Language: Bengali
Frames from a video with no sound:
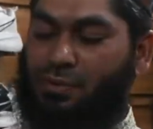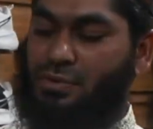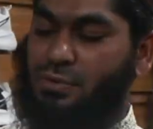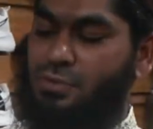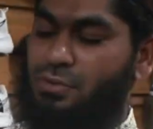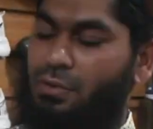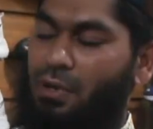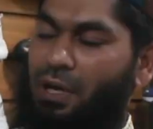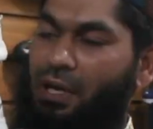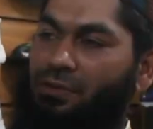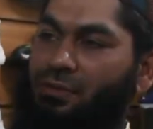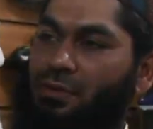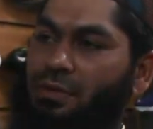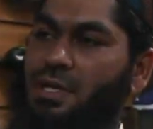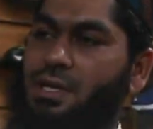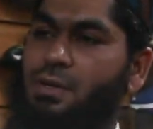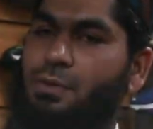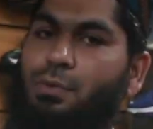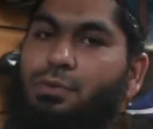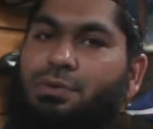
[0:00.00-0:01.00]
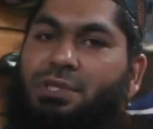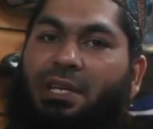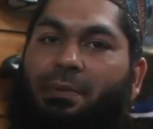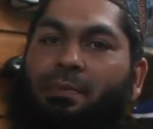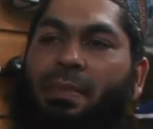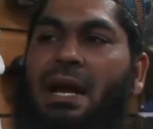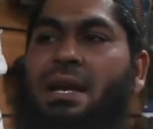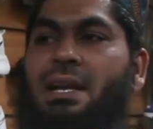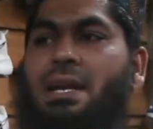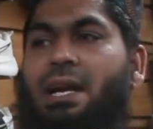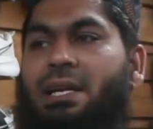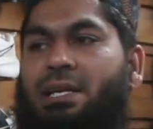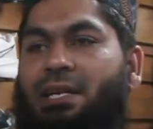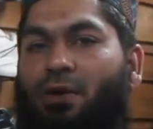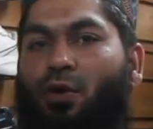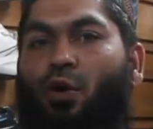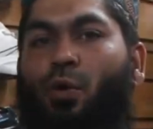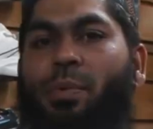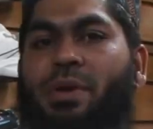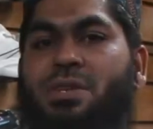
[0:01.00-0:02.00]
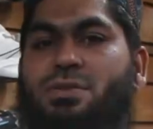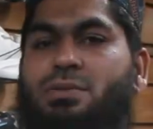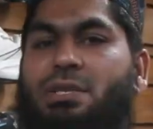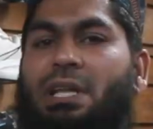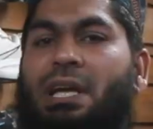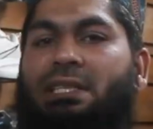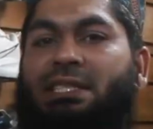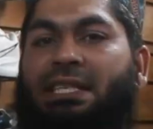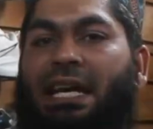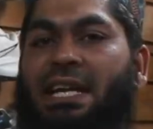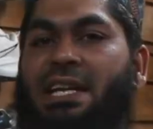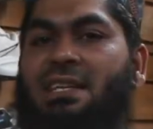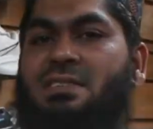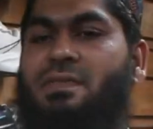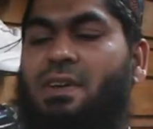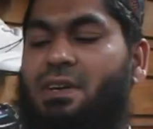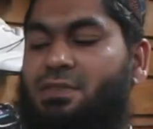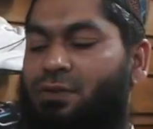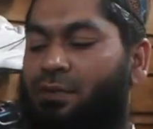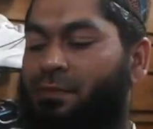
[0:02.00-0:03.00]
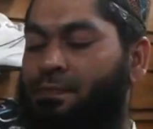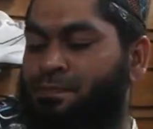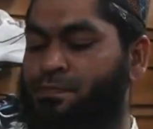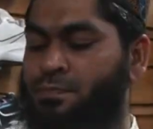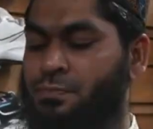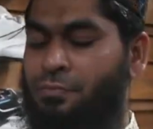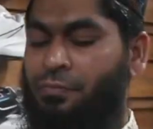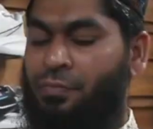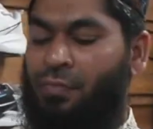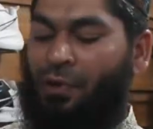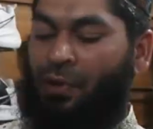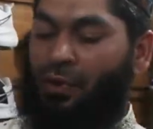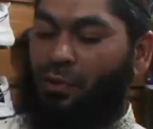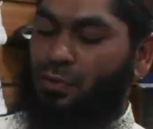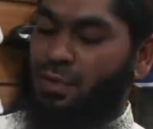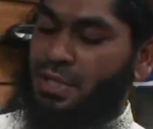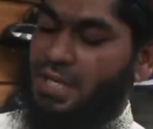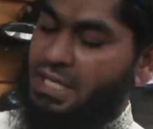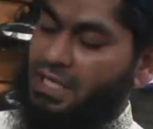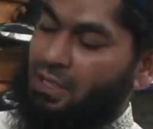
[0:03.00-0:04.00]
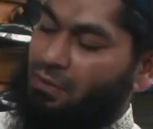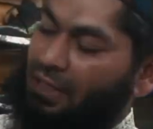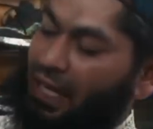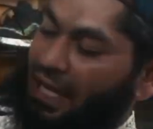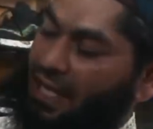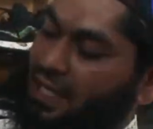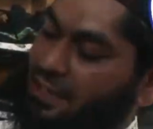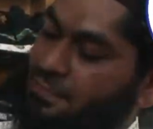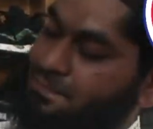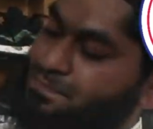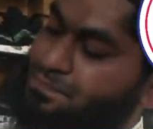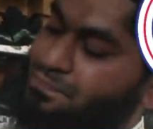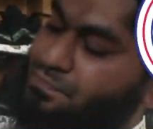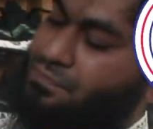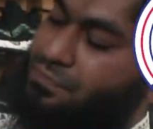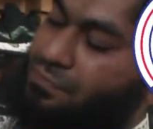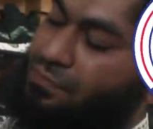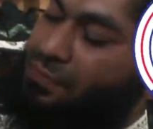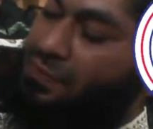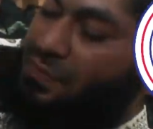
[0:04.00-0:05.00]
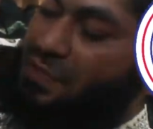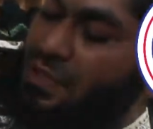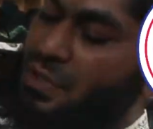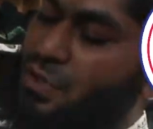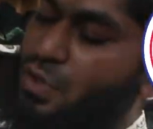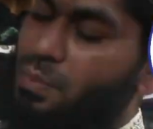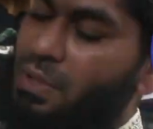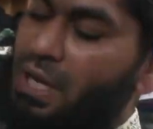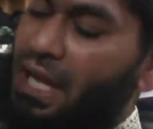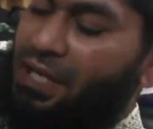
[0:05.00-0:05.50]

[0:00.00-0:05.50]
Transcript: পছন্দ করে যদি এটা গুচি ব্যান্ডের একটি কপি জুতা চাইনিজ ভার্সন তো এটাও দেখেন খুবই